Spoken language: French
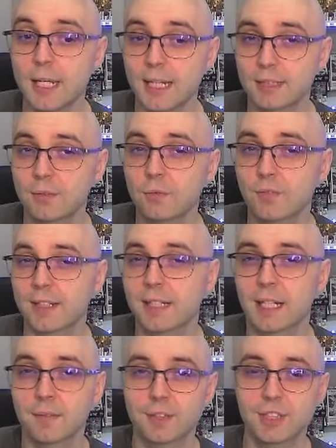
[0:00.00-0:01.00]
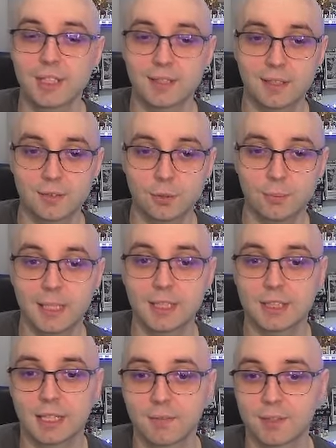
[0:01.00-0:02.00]
Et si vous le faites, infligez des
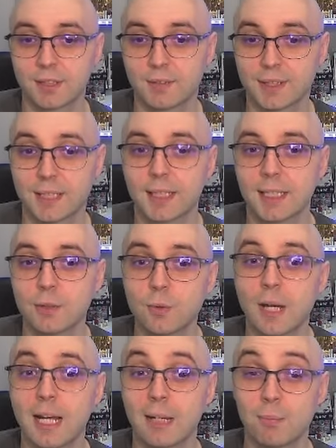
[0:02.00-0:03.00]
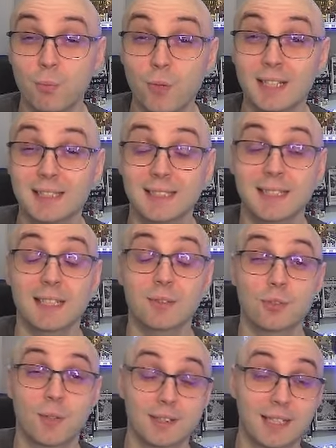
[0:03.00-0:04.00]
dommages à votre adversaire égaux à la moitié de
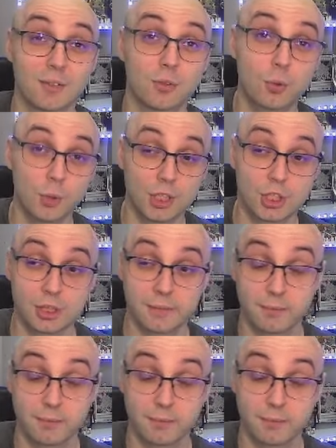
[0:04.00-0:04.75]
son attaque d'origine.